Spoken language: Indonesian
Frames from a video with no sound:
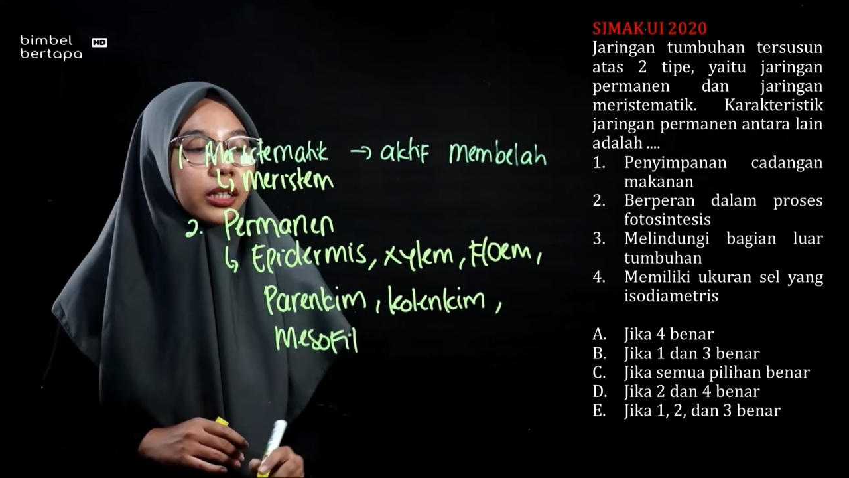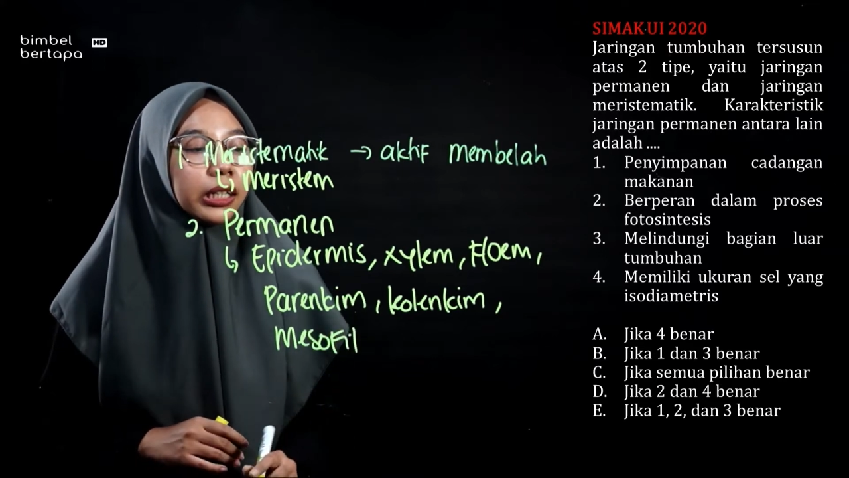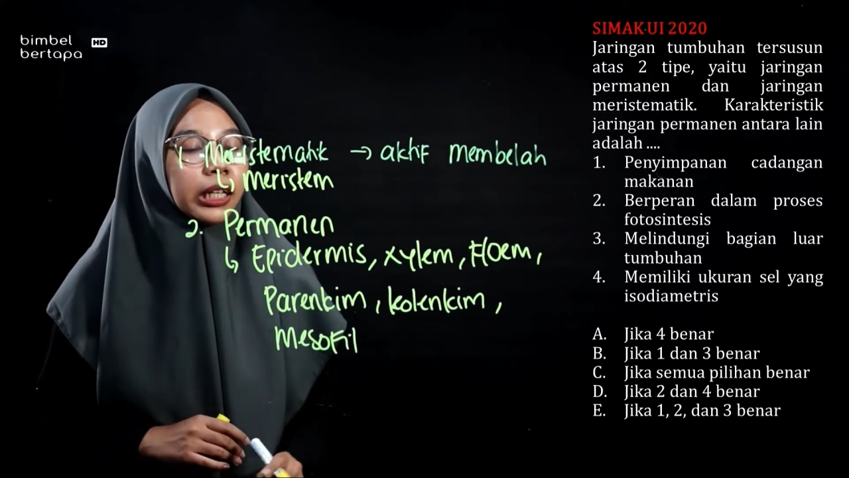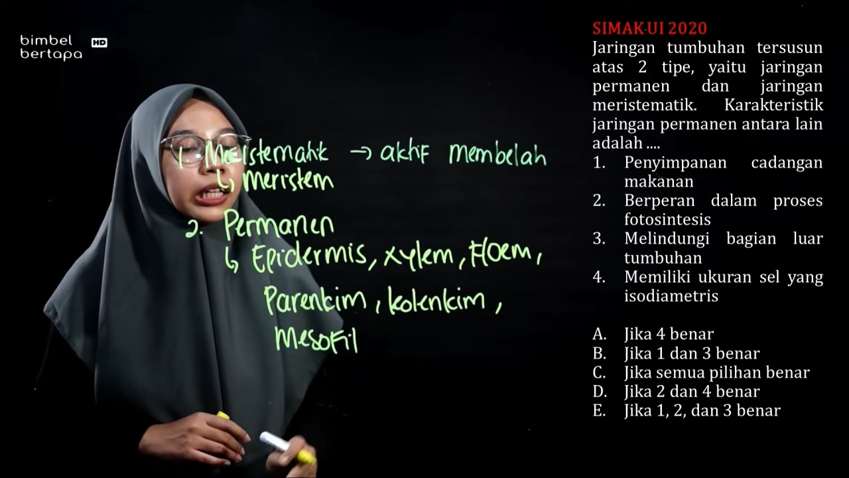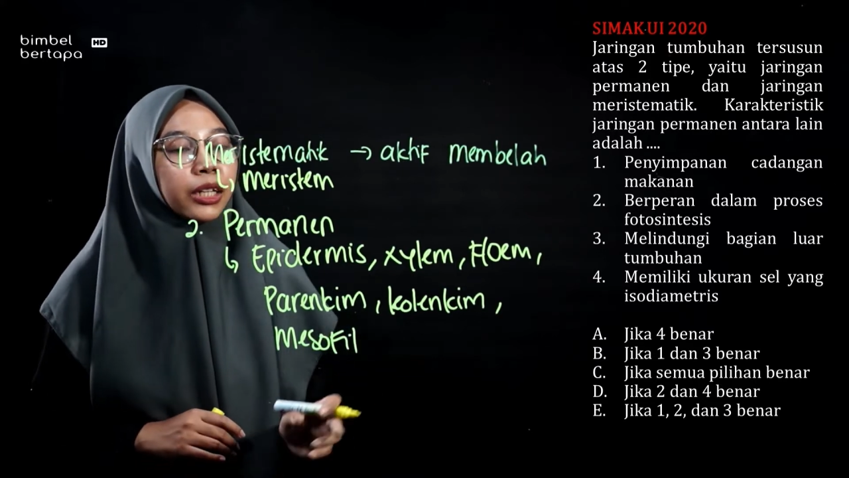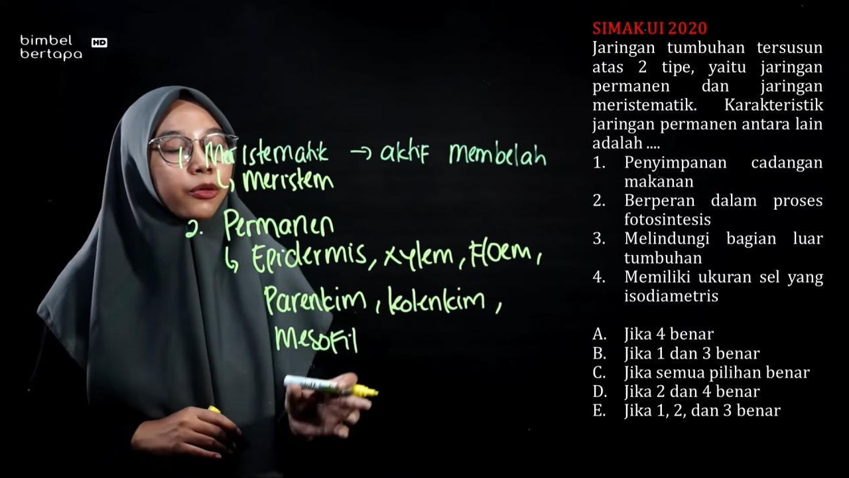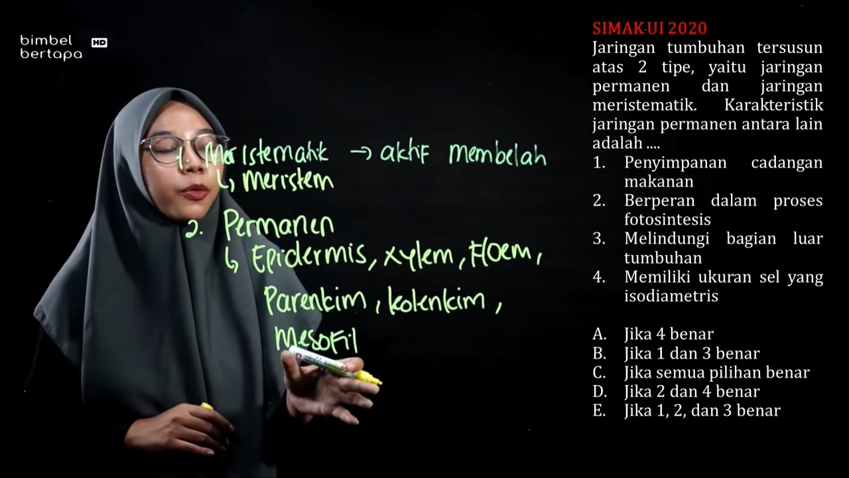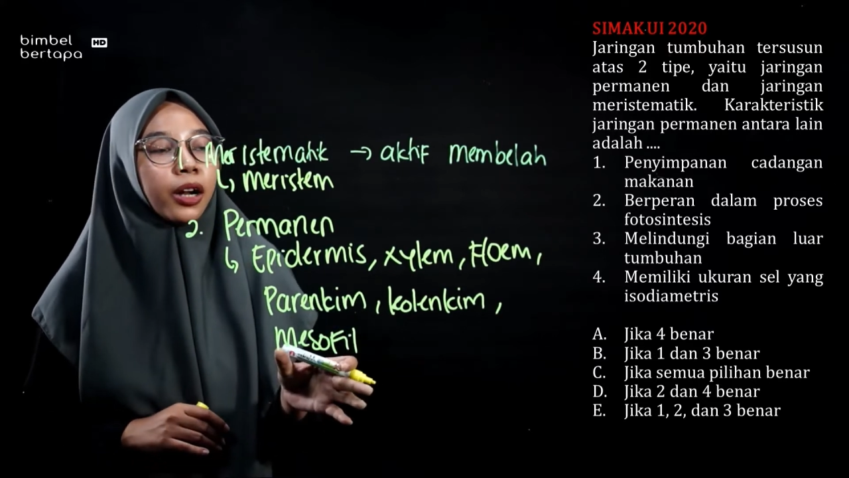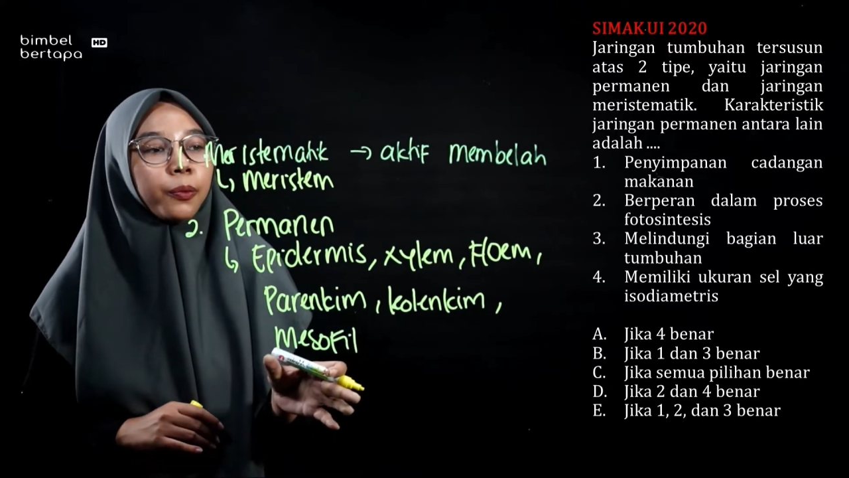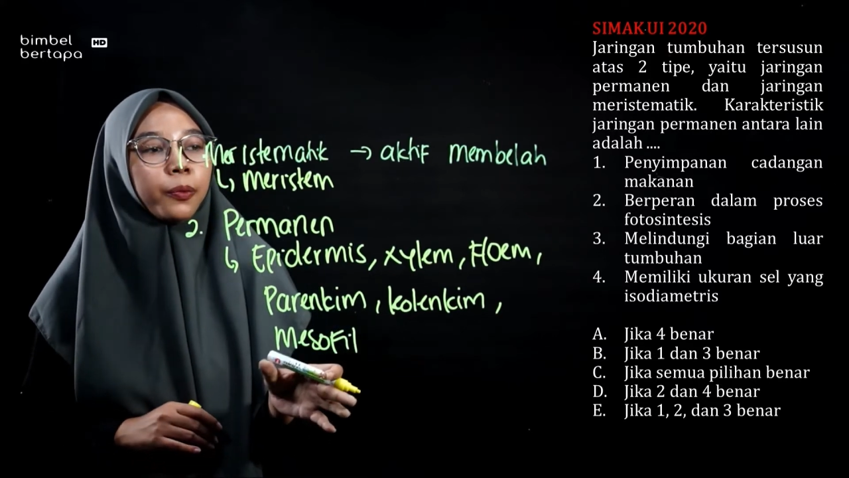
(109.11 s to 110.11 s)
Nah, ini
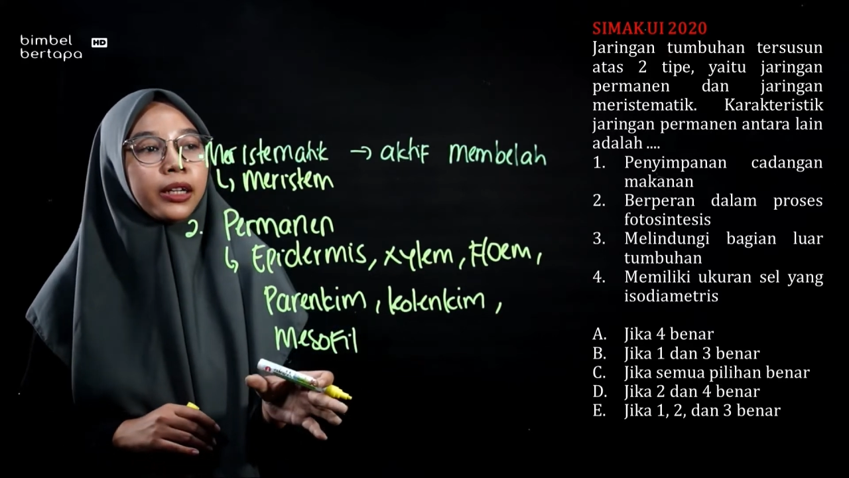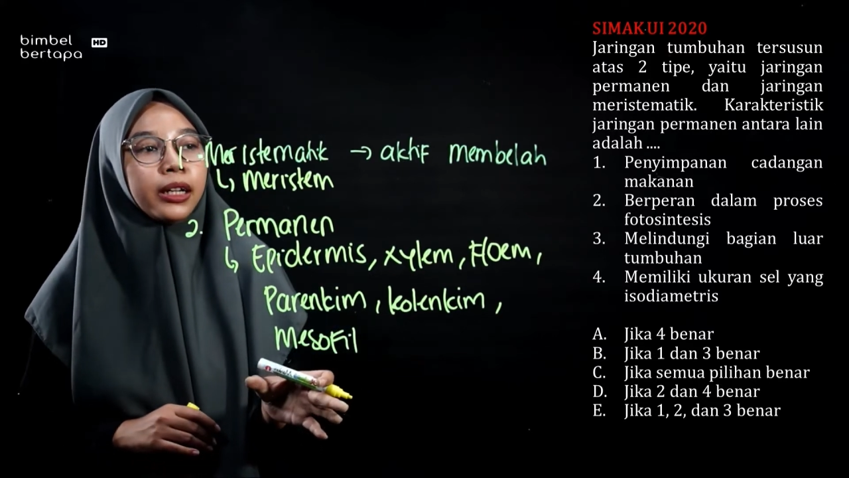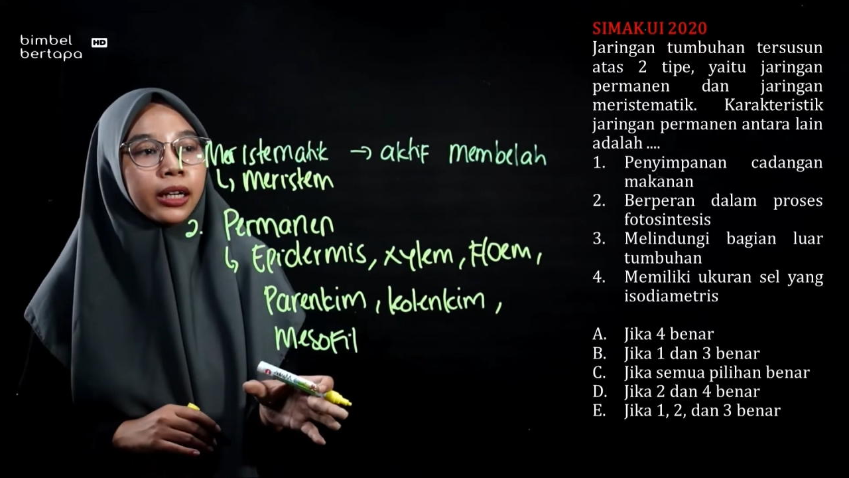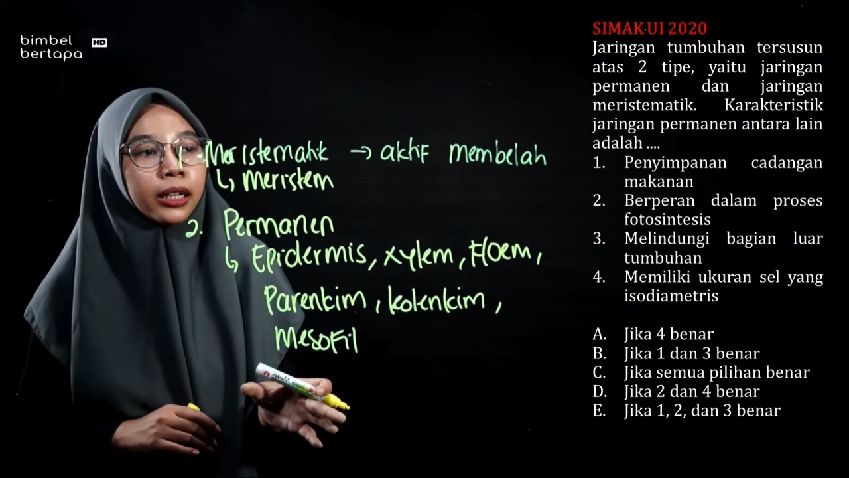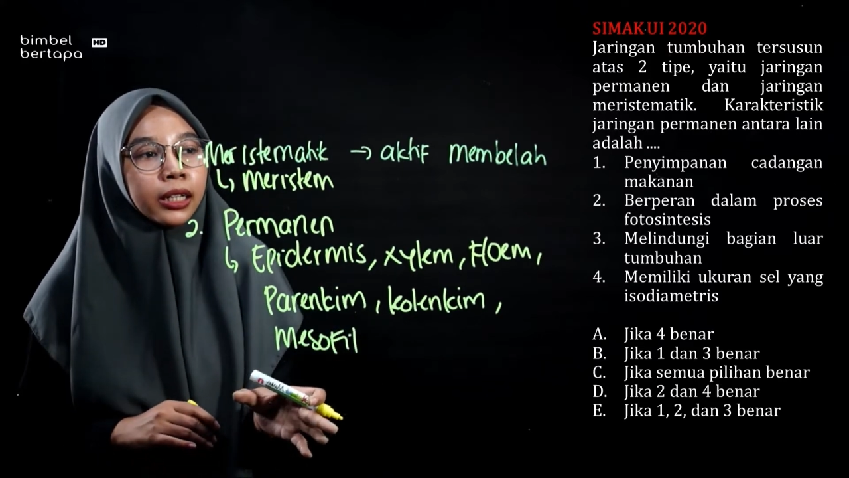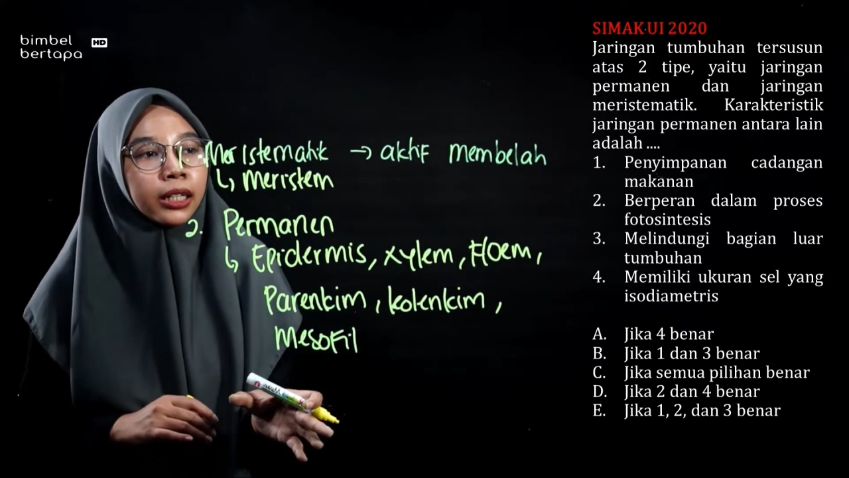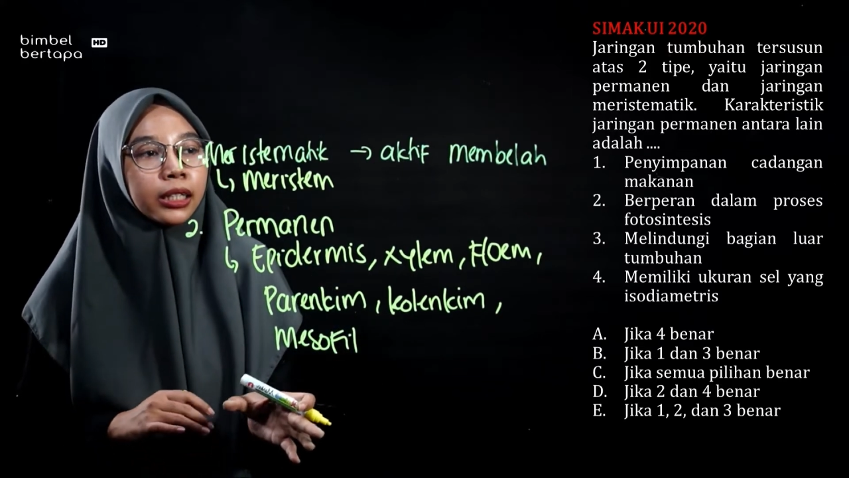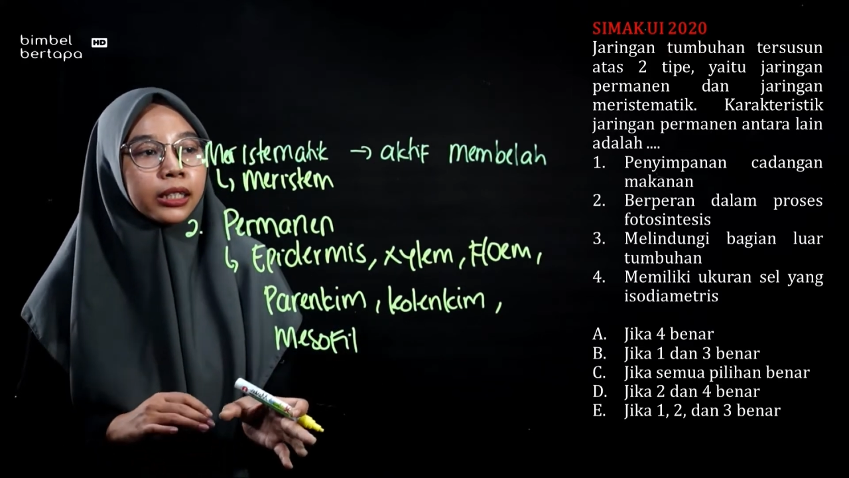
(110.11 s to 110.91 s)
beberapa dari